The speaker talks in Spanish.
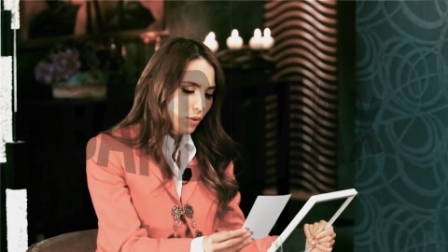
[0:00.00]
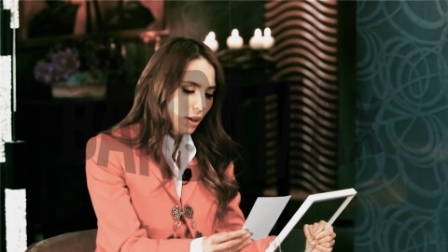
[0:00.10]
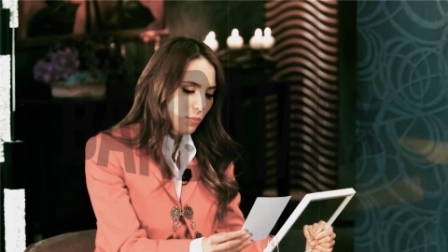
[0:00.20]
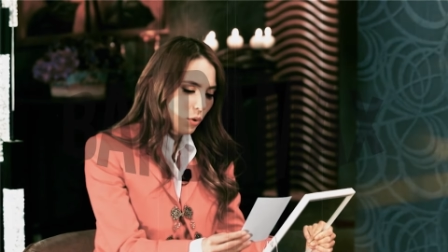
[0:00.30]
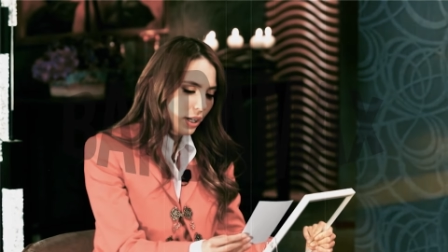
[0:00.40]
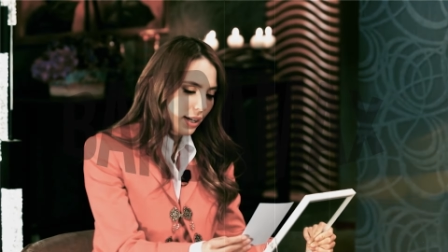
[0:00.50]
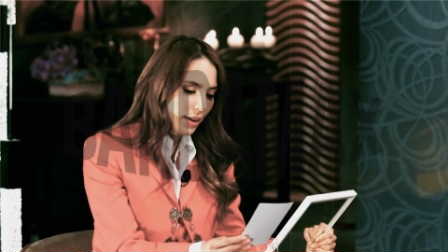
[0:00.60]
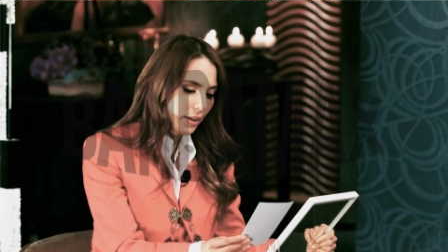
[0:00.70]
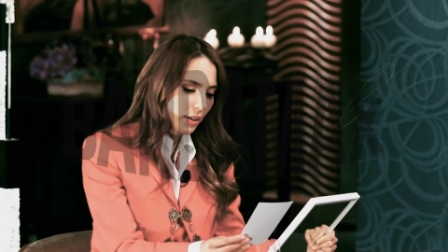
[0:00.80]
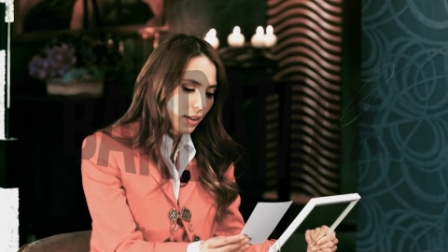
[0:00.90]
era una
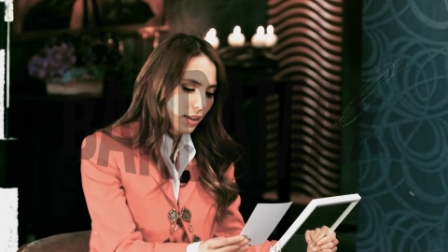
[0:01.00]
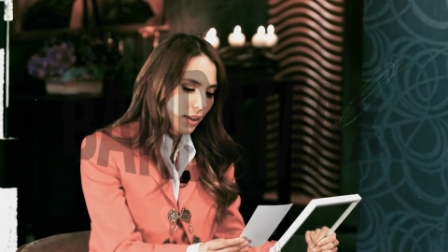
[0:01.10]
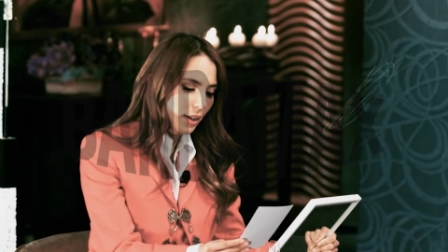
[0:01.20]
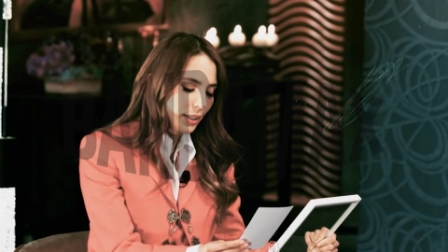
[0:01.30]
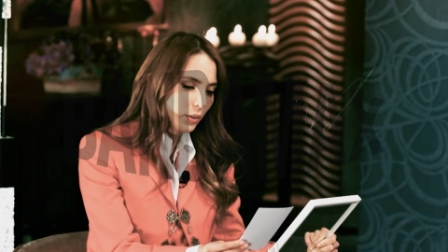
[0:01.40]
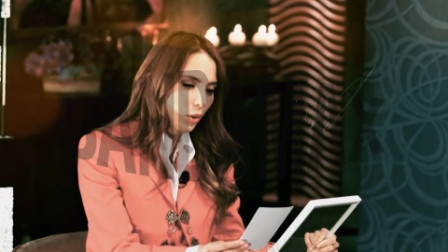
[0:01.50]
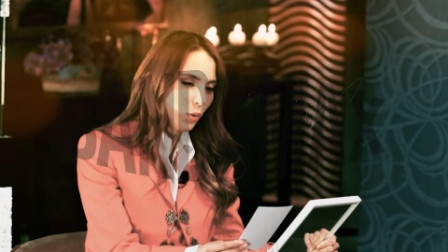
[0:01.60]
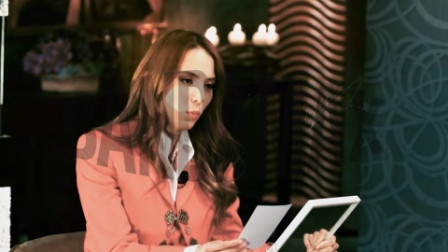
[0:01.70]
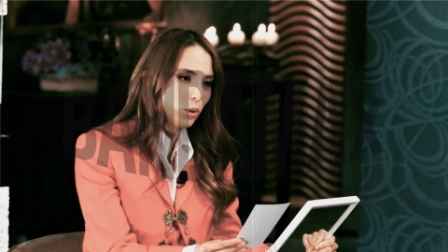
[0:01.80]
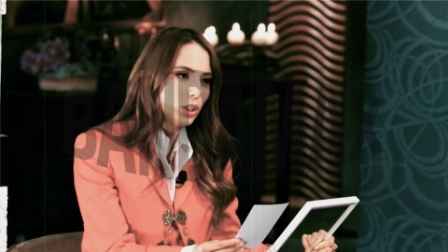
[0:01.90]
mujer que
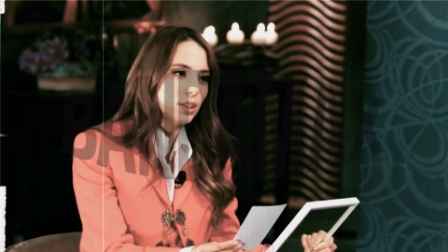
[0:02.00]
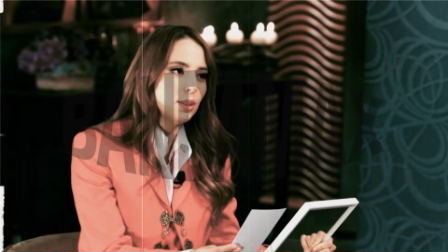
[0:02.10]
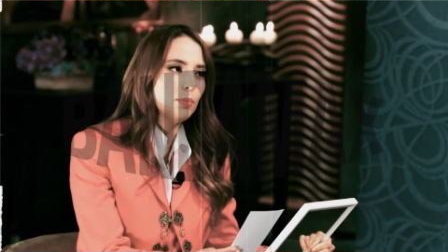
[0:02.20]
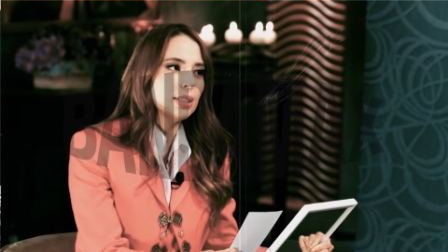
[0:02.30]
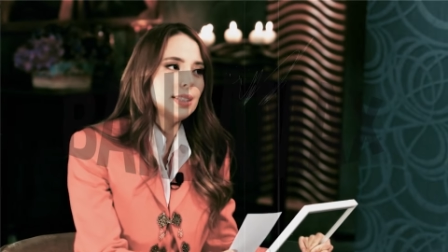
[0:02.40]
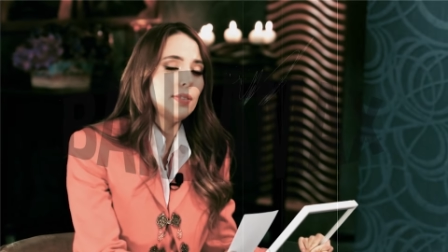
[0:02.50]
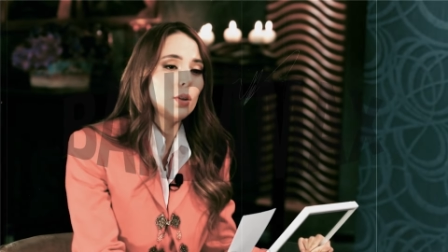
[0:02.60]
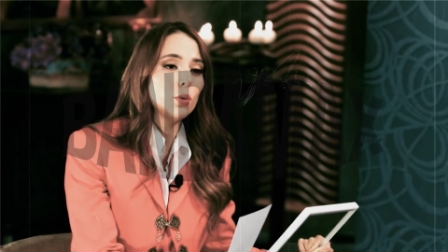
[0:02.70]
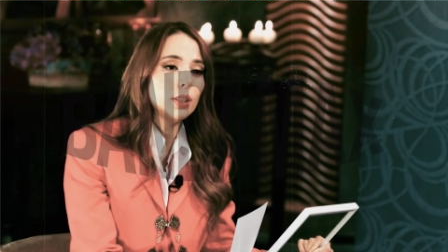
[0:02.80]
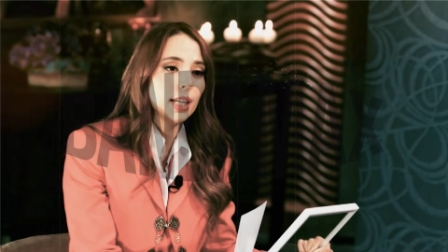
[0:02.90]
tuvo muchísimas
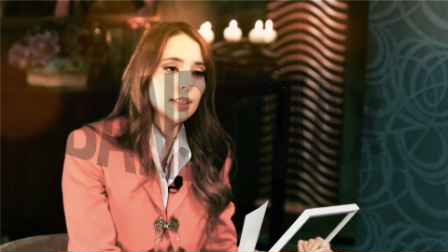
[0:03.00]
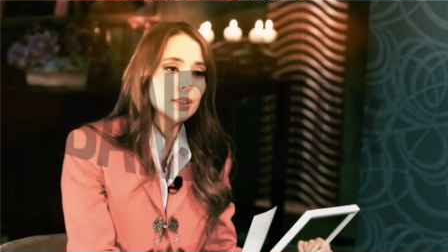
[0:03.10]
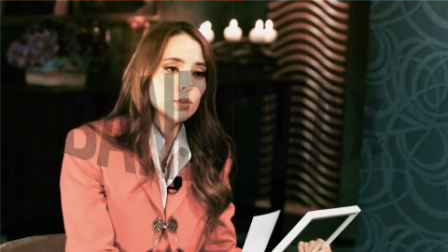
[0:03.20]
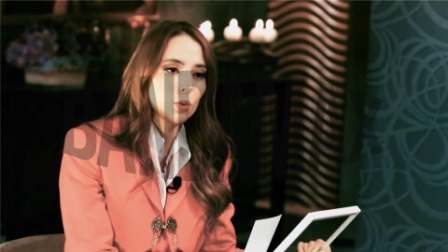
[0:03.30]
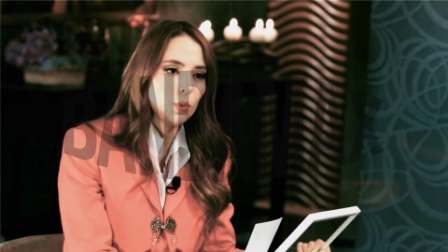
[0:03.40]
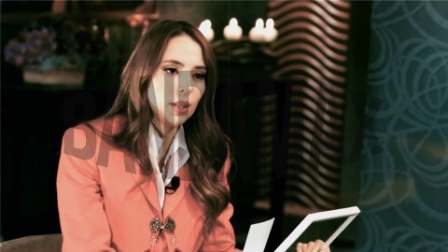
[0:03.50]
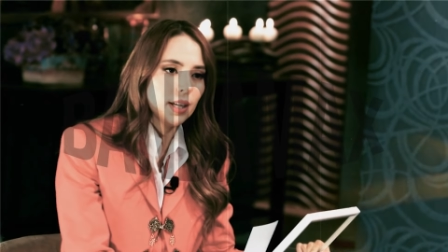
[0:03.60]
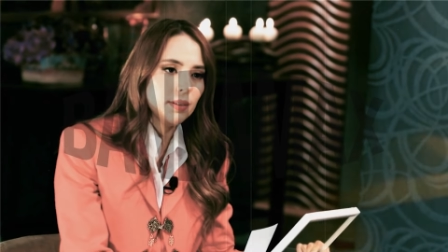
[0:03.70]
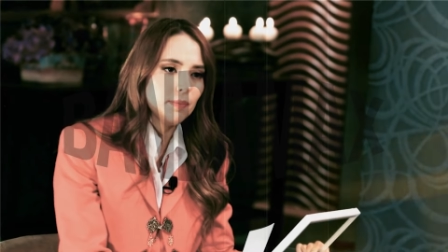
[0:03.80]
dificultades en su vida.